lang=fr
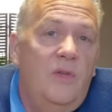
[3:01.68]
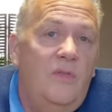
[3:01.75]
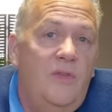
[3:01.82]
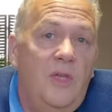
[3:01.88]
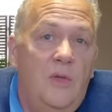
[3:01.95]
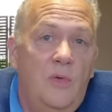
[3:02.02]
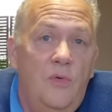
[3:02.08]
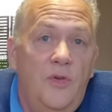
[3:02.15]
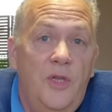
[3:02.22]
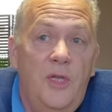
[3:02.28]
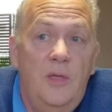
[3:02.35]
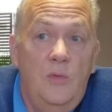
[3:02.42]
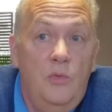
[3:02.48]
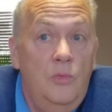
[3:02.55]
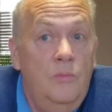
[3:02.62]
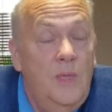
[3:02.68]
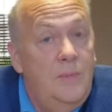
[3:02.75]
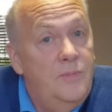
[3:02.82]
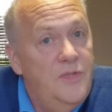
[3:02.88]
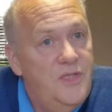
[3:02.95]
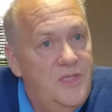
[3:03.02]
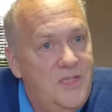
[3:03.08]
difficulté, ou
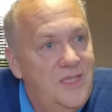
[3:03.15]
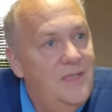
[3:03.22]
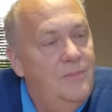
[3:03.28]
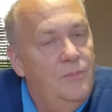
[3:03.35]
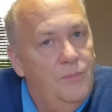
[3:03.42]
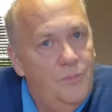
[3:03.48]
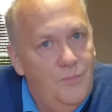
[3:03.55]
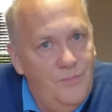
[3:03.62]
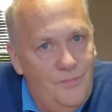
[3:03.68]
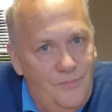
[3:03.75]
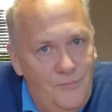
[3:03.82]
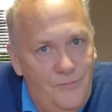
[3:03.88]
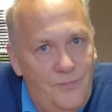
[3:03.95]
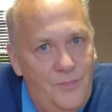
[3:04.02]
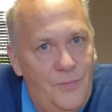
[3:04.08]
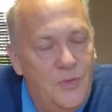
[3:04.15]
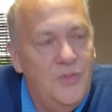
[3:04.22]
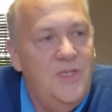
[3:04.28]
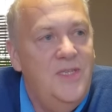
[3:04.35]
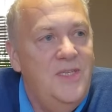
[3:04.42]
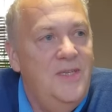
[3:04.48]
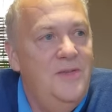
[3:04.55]
même si c'est
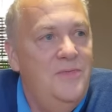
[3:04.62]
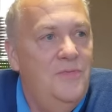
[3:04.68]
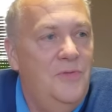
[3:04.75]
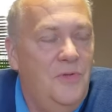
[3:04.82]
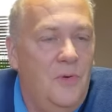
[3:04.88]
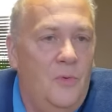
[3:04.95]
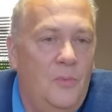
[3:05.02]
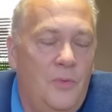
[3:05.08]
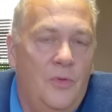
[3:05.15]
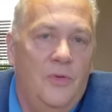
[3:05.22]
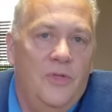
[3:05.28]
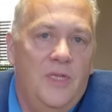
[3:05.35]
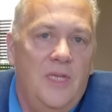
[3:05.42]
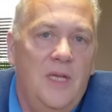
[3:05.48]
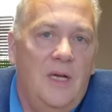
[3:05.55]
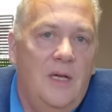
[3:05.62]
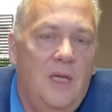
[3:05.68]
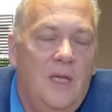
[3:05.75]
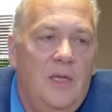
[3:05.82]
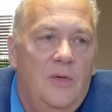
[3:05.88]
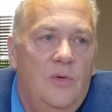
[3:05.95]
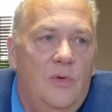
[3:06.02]
positif, on peut le dire.
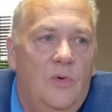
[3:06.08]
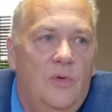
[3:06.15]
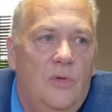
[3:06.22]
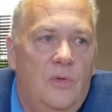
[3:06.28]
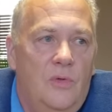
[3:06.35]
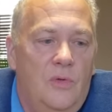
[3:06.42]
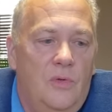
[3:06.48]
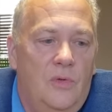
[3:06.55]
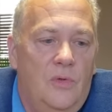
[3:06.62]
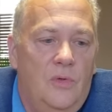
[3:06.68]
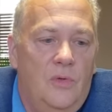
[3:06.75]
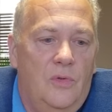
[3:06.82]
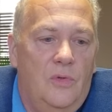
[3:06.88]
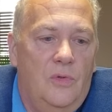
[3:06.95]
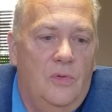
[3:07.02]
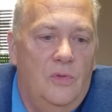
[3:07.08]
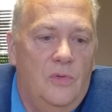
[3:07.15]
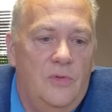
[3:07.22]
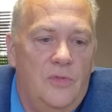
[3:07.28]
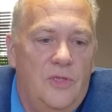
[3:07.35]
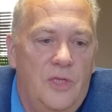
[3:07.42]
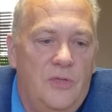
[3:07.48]
Donc euh,
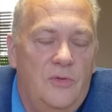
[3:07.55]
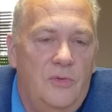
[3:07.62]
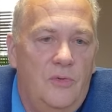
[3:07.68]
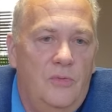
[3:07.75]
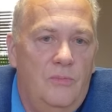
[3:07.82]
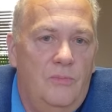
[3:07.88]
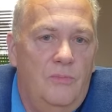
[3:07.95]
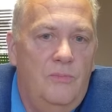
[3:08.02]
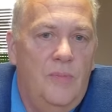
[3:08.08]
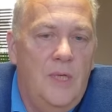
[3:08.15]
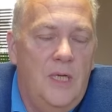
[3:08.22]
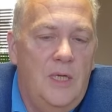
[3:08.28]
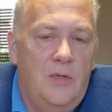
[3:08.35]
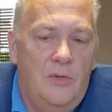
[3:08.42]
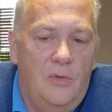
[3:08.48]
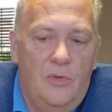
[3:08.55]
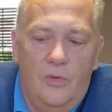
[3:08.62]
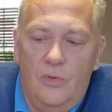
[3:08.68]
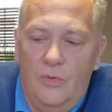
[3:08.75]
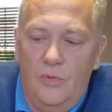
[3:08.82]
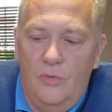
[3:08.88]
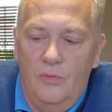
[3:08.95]
c'est euh, une
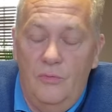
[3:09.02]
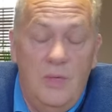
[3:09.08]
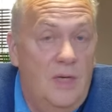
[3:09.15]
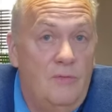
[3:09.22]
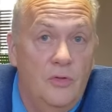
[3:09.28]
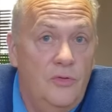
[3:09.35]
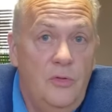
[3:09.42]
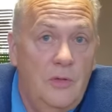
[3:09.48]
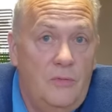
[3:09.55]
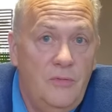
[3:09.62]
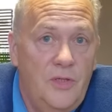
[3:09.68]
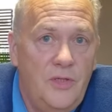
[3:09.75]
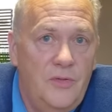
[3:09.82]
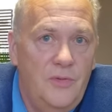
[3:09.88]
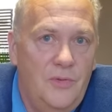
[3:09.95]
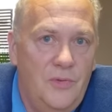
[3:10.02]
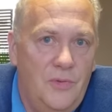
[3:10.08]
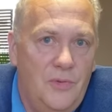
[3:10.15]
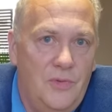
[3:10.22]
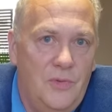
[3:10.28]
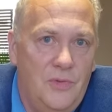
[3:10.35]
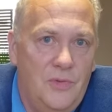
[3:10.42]
belle, aventure en fait.
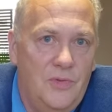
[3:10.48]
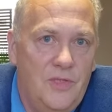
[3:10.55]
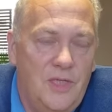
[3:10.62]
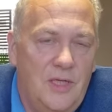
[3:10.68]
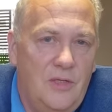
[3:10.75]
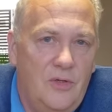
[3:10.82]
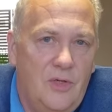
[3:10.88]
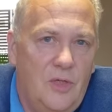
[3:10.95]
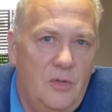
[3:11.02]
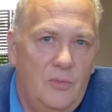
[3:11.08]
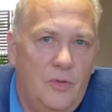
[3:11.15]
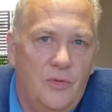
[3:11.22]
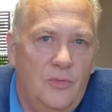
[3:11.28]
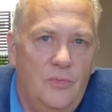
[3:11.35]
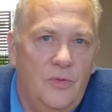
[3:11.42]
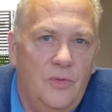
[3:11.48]
c'est gagnant-gagnant pour tout le